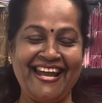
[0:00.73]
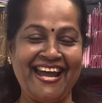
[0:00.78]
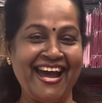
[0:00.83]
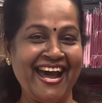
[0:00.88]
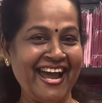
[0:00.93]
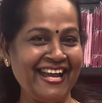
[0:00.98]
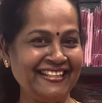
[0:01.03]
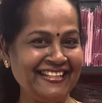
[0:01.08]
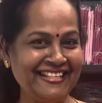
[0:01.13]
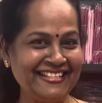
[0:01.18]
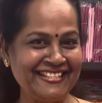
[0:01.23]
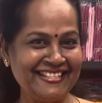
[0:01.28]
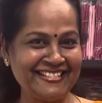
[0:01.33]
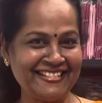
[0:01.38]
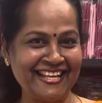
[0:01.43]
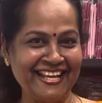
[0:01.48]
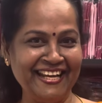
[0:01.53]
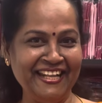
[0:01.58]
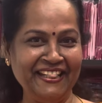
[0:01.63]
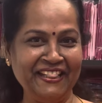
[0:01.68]
ஹாய் திஸ் இஸ்
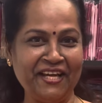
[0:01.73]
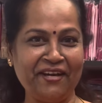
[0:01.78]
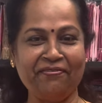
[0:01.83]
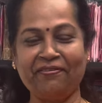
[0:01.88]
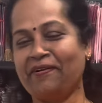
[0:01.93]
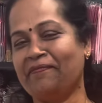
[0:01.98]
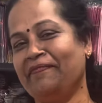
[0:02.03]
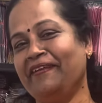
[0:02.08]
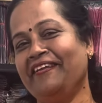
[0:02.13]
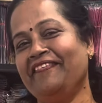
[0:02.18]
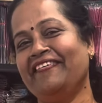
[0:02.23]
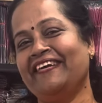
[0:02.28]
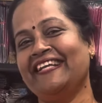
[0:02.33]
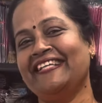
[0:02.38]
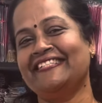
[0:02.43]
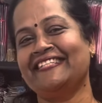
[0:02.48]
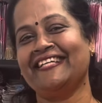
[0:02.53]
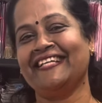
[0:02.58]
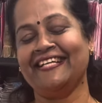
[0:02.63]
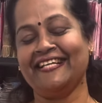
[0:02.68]
அனிதா ஃப்ரம் லிவா
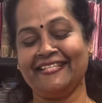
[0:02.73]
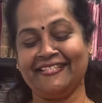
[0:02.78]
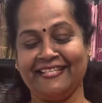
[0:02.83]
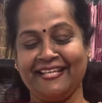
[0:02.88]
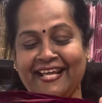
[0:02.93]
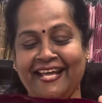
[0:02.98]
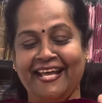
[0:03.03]
டிசைனர்ஸ்